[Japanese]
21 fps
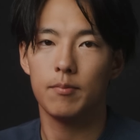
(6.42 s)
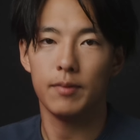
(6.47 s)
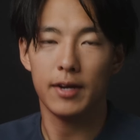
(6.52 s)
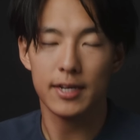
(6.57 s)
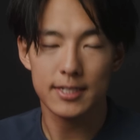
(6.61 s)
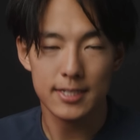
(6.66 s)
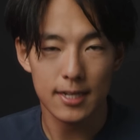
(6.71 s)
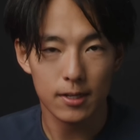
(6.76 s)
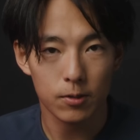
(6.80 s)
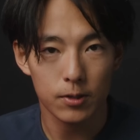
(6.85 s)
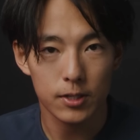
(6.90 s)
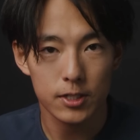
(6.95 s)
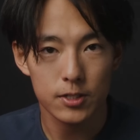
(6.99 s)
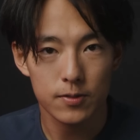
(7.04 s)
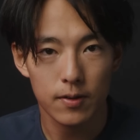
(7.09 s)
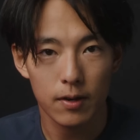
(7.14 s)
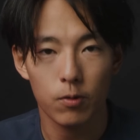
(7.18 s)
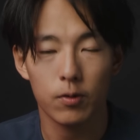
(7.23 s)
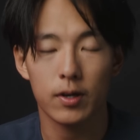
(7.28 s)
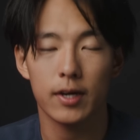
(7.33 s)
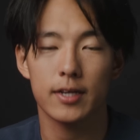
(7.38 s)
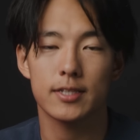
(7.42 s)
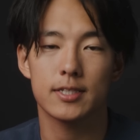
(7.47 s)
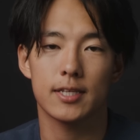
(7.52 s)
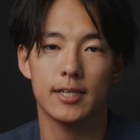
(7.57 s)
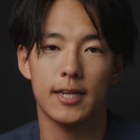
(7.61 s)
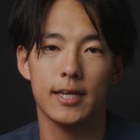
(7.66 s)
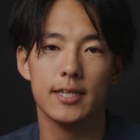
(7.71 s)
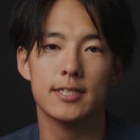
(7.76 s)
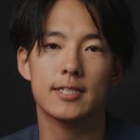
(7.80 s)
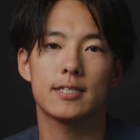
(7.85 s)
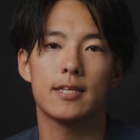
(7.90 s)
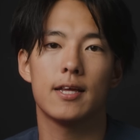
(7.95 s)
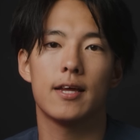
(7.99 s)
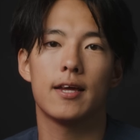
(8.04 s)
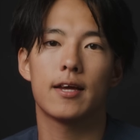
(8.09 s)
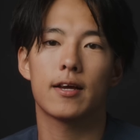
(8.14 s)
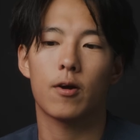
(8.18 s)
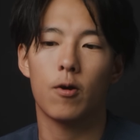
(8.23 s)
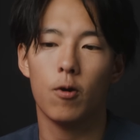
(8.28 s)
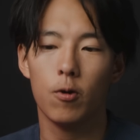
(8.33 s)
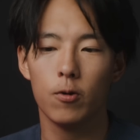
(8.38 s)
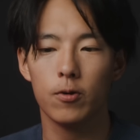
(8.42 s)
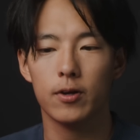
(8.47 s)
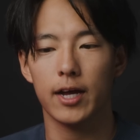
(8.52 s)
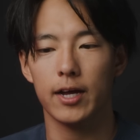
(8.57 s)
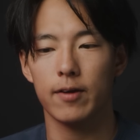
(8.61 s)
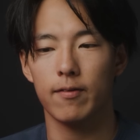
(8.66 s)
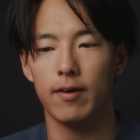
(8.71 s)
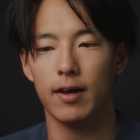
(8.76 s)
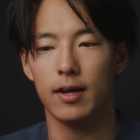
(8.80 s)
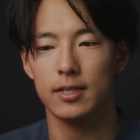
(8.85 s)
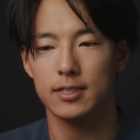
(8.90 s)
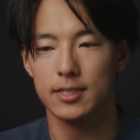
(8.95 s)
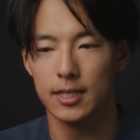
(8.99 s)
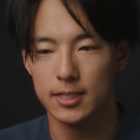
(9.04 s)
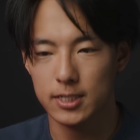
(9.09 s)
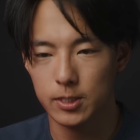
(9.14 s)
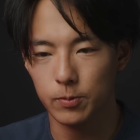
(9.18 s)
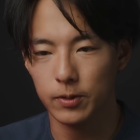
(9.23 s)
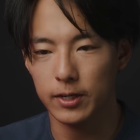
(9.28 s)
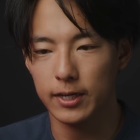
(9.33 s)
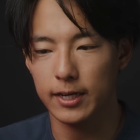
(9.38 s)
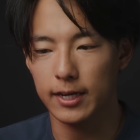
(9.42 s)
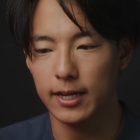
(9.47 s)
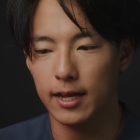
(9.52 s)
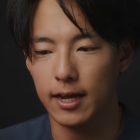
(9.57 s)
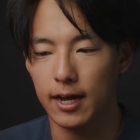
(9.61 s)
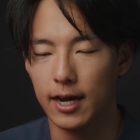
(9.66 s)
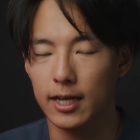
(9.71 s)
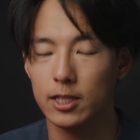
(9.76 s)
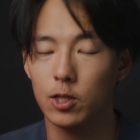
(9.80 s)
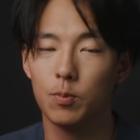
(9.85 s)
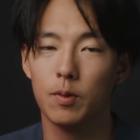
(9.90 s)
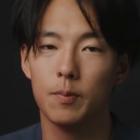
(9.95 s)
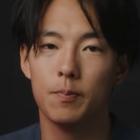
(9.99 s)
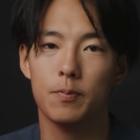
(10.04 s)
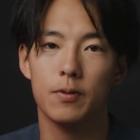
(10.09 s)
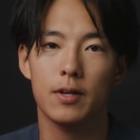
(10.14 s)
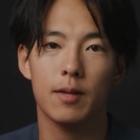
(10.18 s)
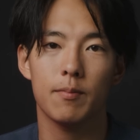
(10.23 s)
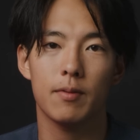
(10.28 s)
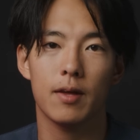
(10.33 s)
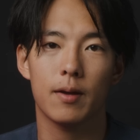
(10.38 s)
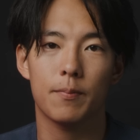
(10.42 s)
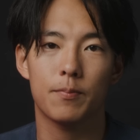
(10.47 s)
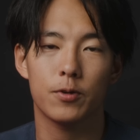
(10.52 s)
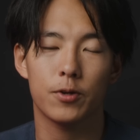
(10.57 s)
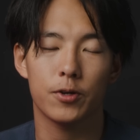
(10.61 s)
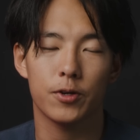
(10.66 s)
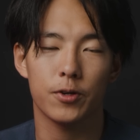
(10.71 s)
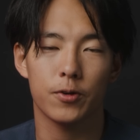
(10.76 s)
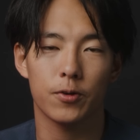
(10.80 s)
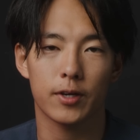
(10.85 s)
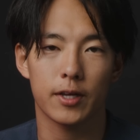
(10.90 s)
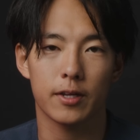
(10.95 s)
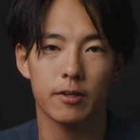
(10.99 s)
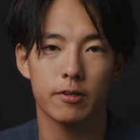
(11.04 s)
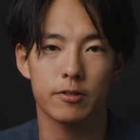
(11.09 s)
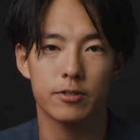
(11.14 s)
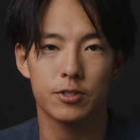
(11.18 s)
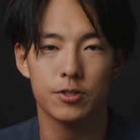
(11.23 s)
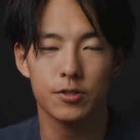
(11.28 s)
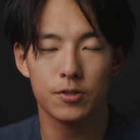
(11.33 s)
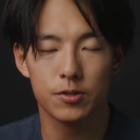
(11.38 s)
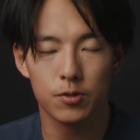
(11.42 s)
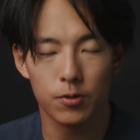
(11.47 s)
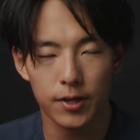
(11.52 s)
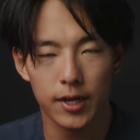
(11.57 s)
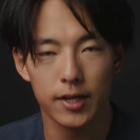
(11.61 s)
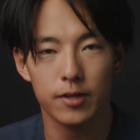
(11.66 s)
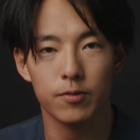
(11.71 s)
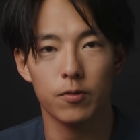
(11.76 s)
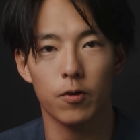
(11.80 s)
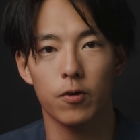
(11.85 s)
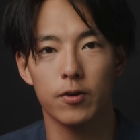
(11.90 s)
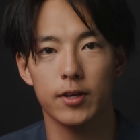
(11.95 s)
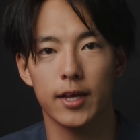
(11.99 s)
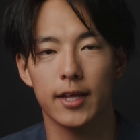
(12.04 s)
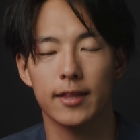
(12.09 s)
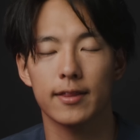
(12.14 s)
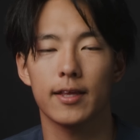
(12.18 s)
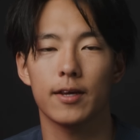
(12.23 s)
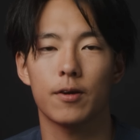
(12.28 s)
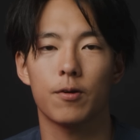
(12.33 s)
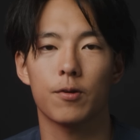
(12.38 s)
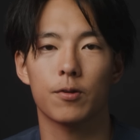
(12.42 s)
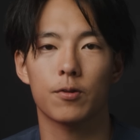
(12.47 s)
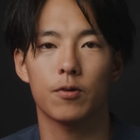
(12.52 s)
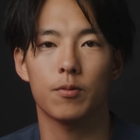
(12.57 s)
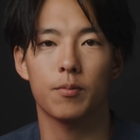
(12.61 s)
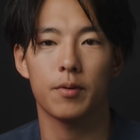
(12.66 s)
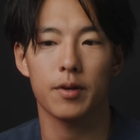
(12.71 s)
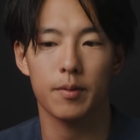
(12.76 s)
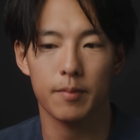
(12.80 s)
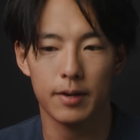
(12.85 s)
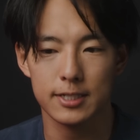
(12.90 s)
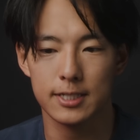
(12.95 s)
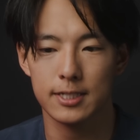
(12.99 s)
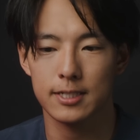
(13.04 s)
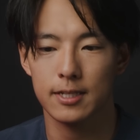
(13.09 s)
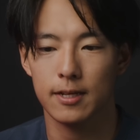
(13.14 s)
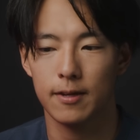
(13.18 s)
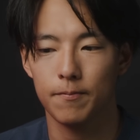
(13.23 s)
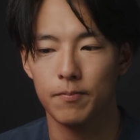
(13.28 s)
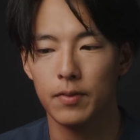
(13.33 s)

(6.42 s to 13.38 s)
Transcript: 皆さんこんにちは、岡井好きです。今回は久しぶりに Adobe Premiere Pro におけるチュートリアルをやっていこうと思います。